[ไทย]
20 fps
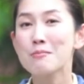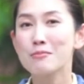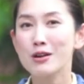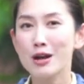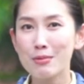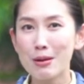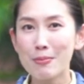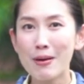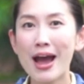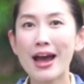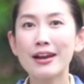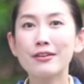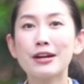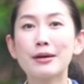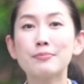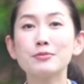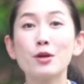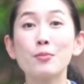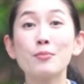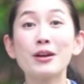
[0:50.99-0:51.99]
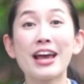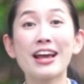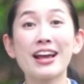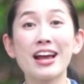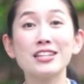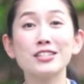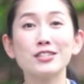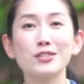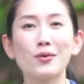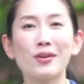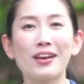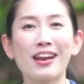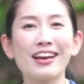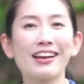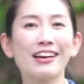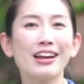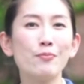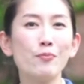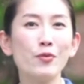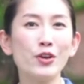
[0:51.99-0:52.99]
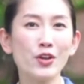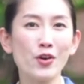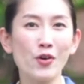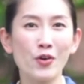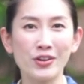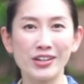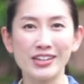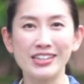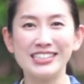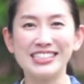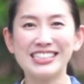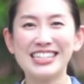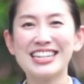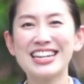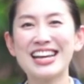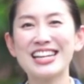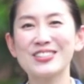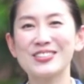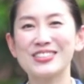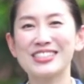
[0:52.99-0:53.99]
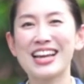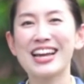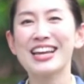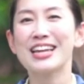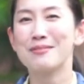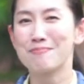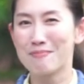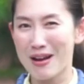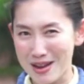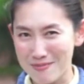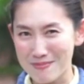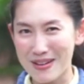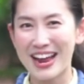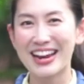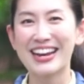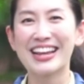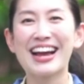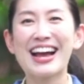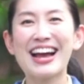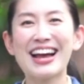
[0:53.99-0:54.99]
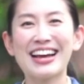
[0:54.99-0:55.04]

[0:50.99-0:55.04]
เพื่อไม่พลาดรับชมรายการสดและคลิปวิดีโอ อื่นที่น่าสนใจอีกมากมายเลย